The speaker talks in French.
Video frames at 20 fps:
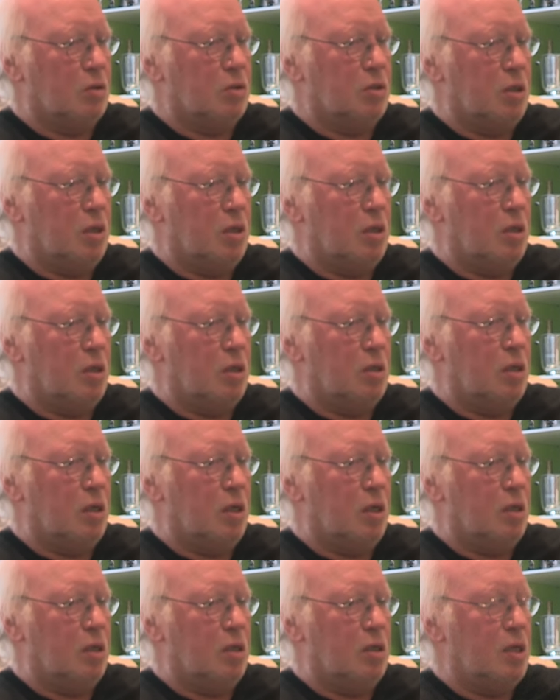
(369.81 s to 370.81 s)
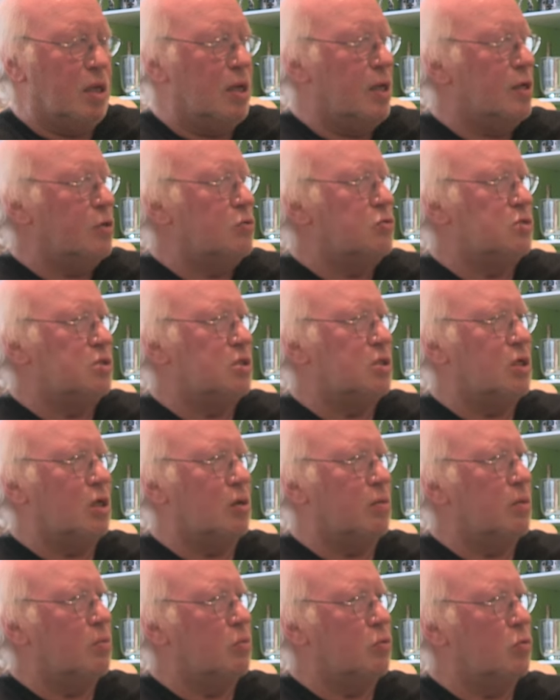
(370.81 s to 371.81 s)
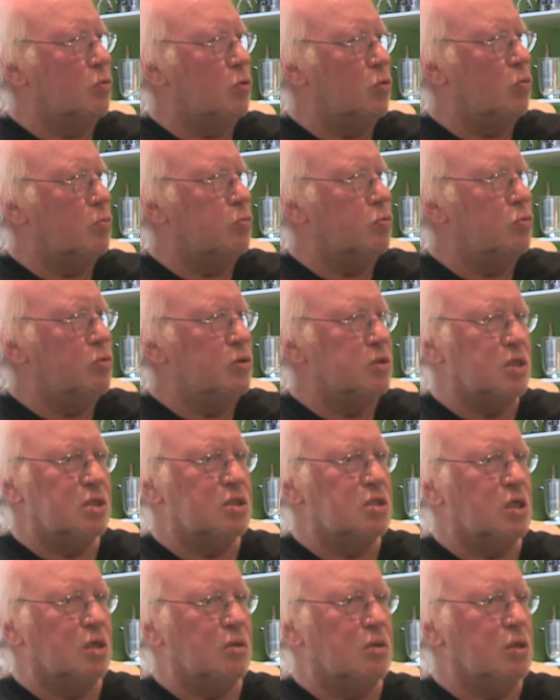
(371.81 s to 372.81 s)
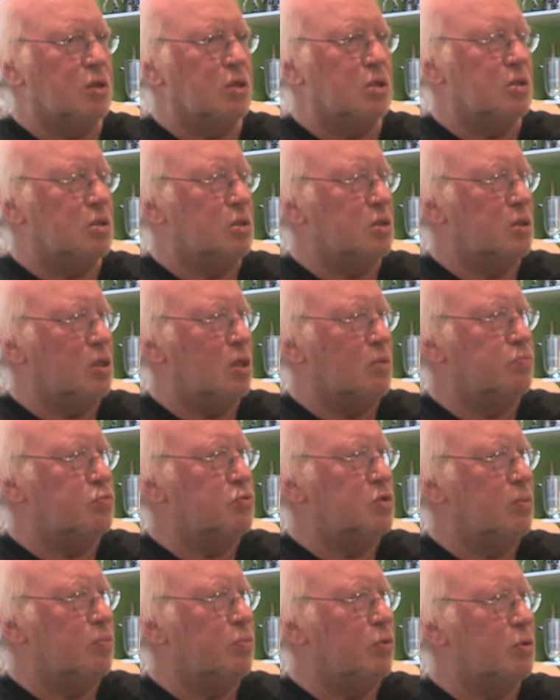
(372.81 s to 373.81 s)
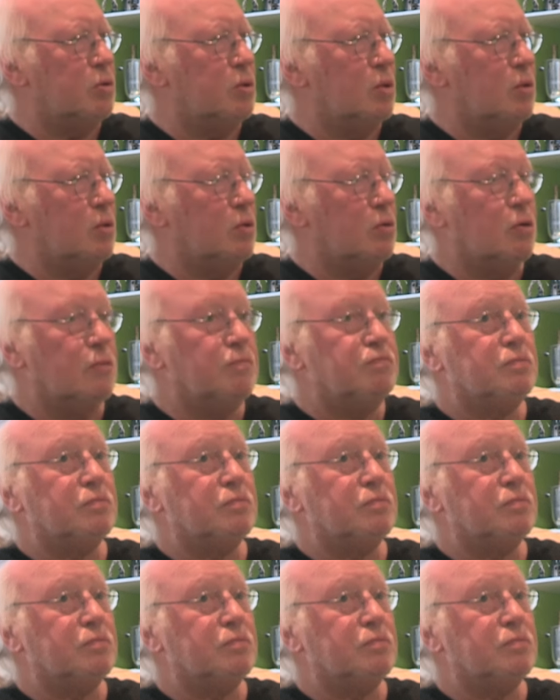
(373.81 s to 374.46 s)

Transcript: il y, a, y, a, y, a, la réussite quand même au, bout, et c'est ce qui est, le plus important.